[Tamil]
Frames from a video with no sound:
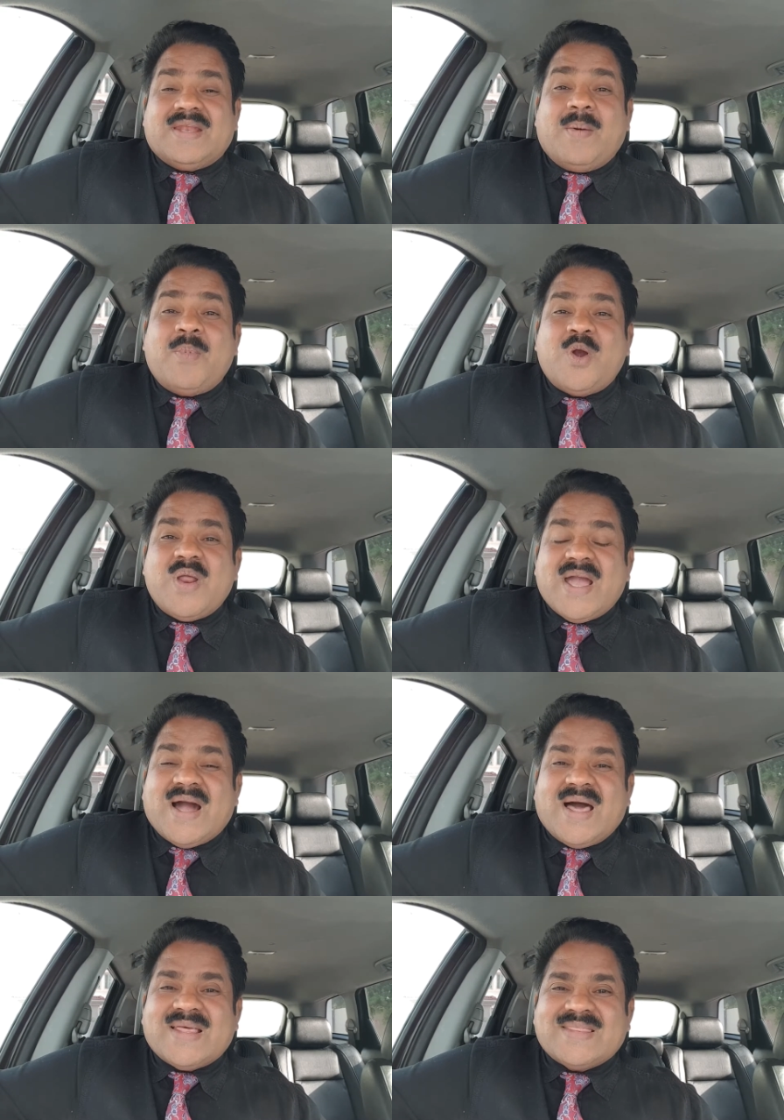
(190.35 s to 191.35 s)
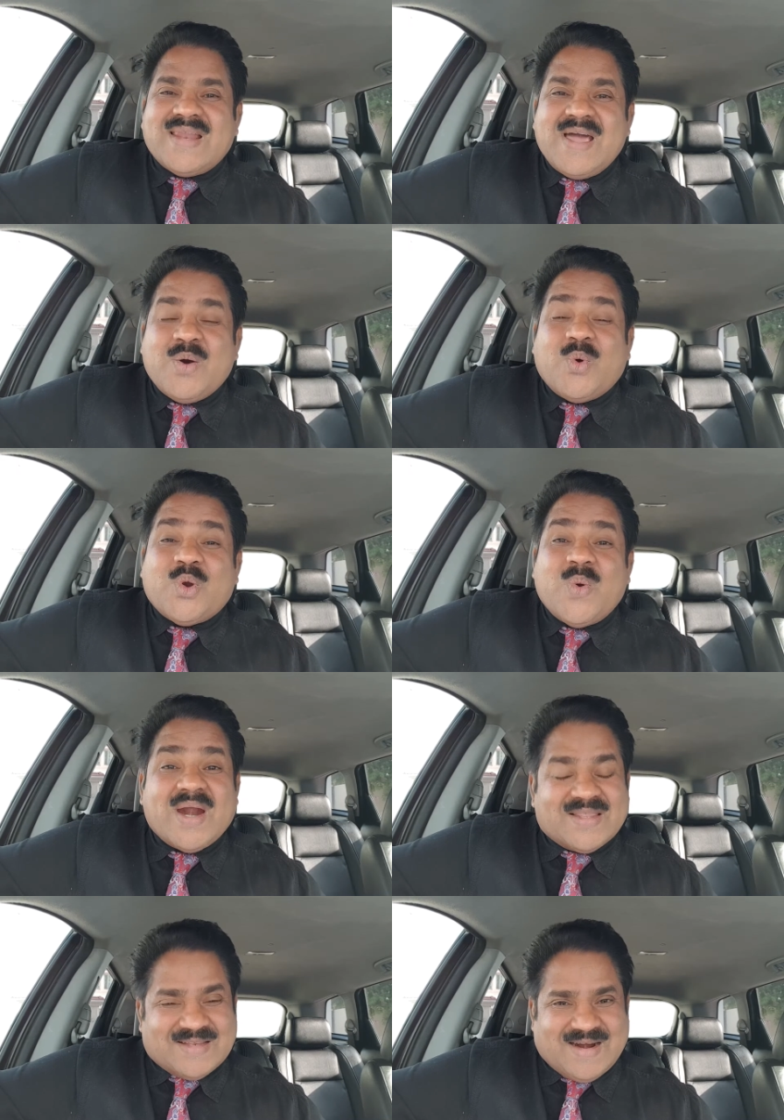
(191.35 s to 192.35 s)
நம்மளுடைய காலத்தில்
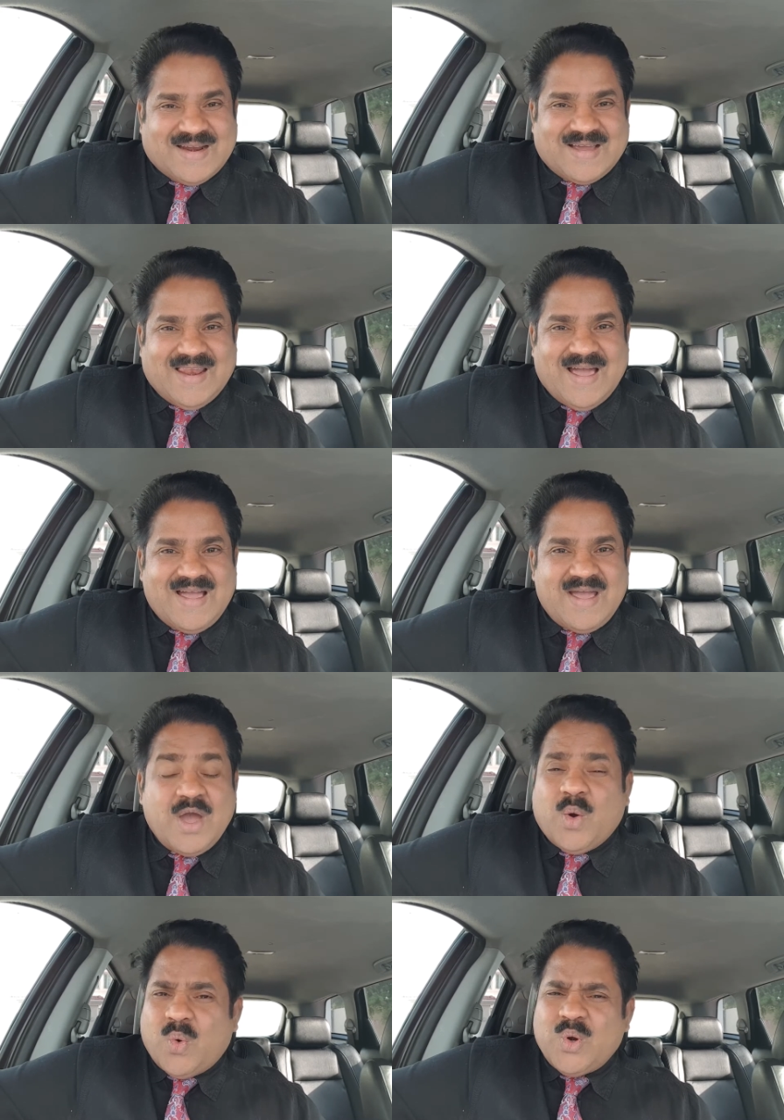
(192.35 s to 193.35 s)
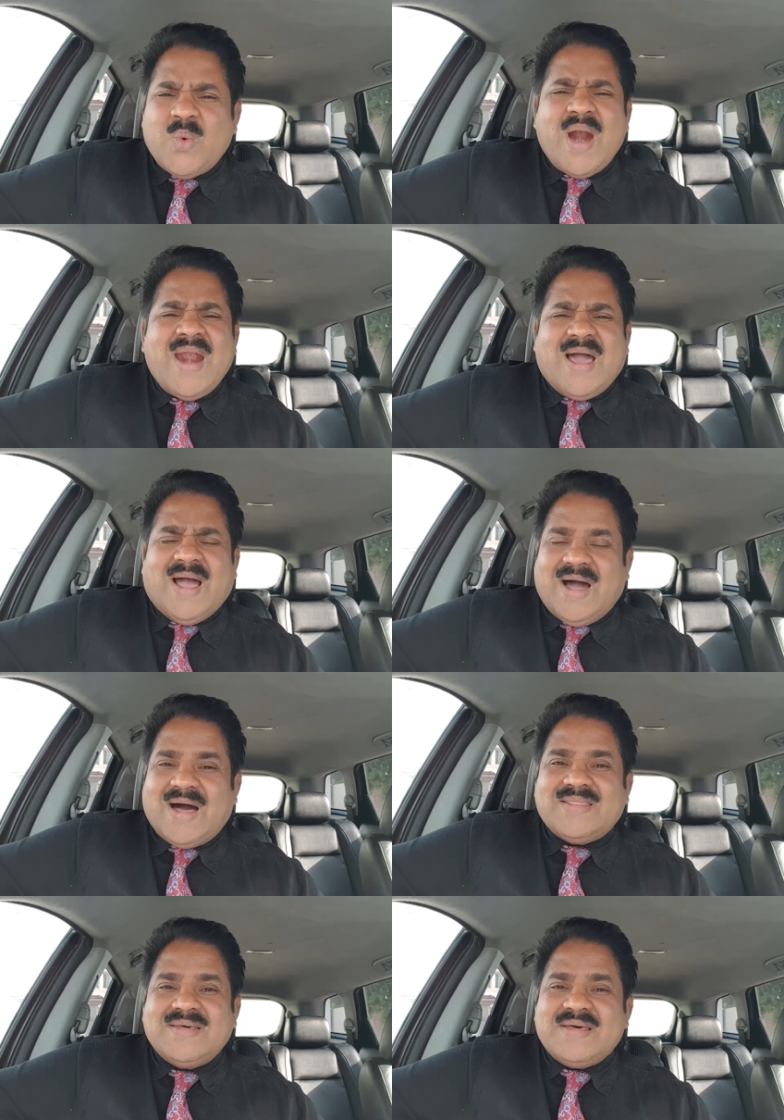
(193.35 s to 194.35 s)
ஒருவேளை இது நடக்கலாம் ஒருவேளை
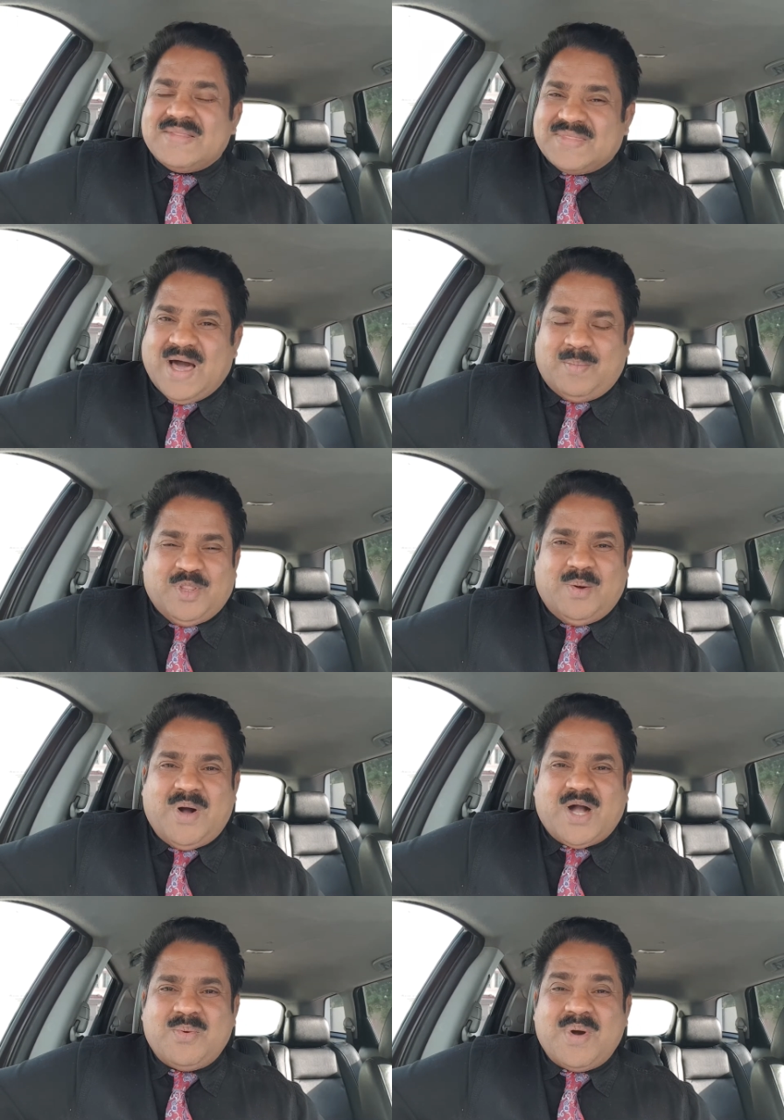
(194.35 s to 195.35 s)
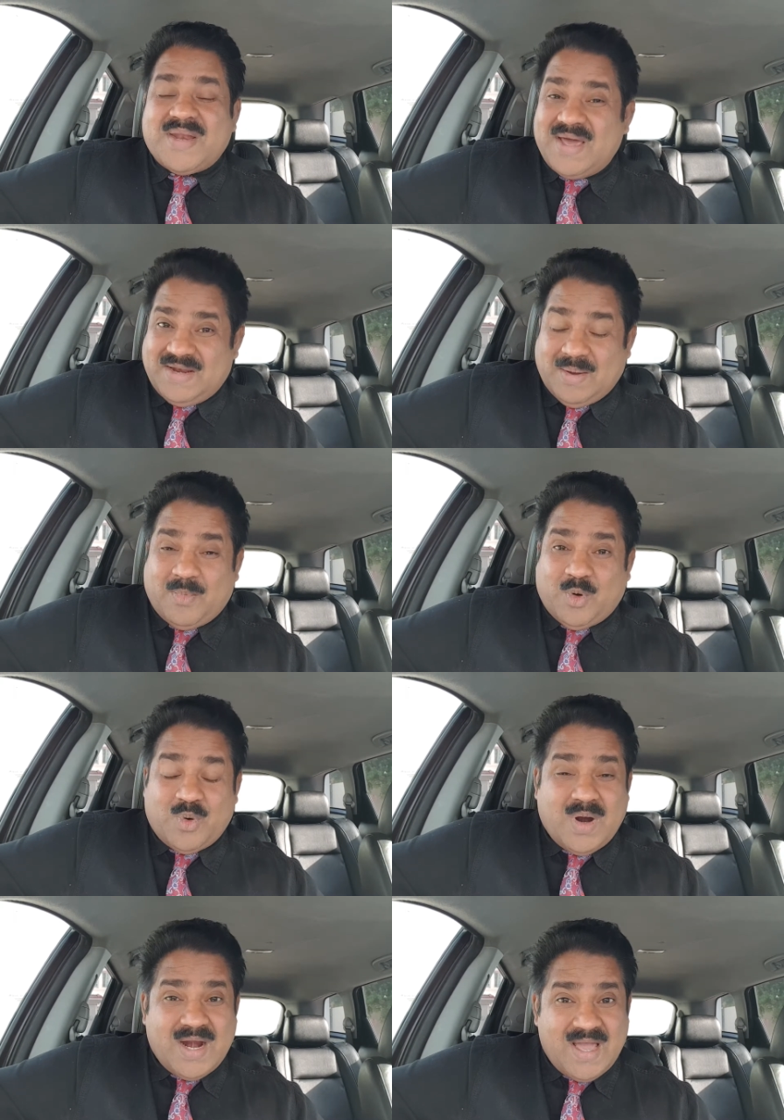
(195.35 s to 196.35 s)
அது தாமதமாகுமானா நம்ம
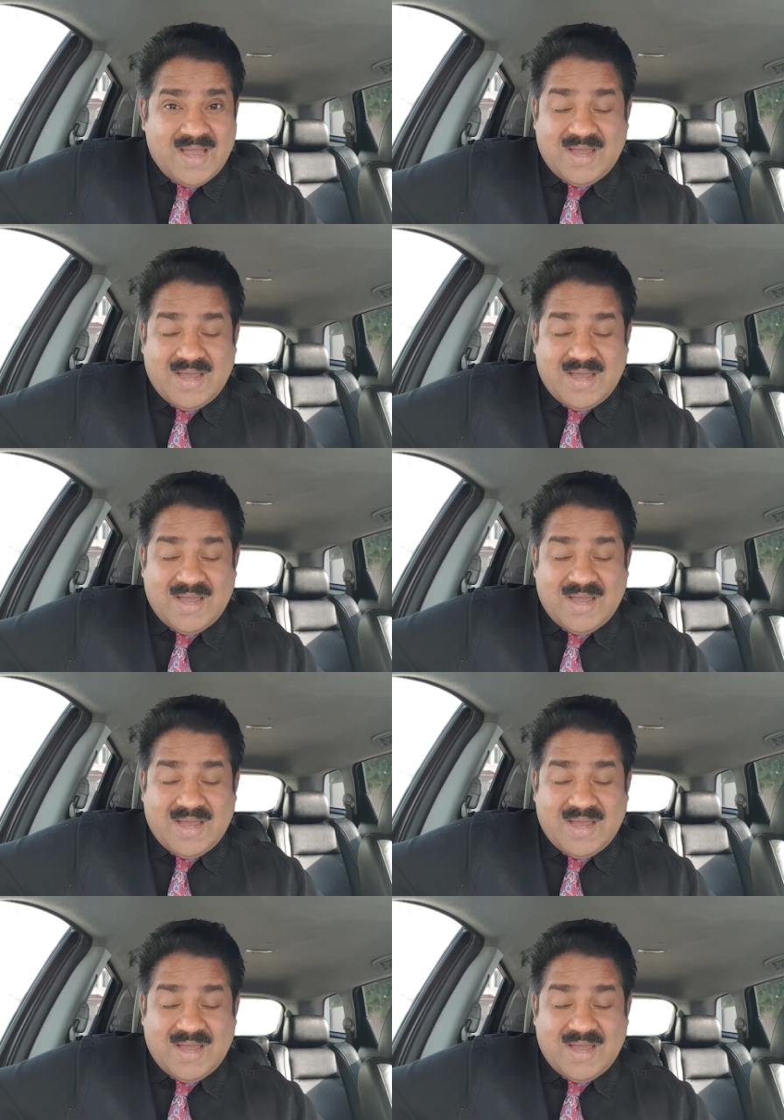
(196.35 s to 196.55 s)
ஒருவேளை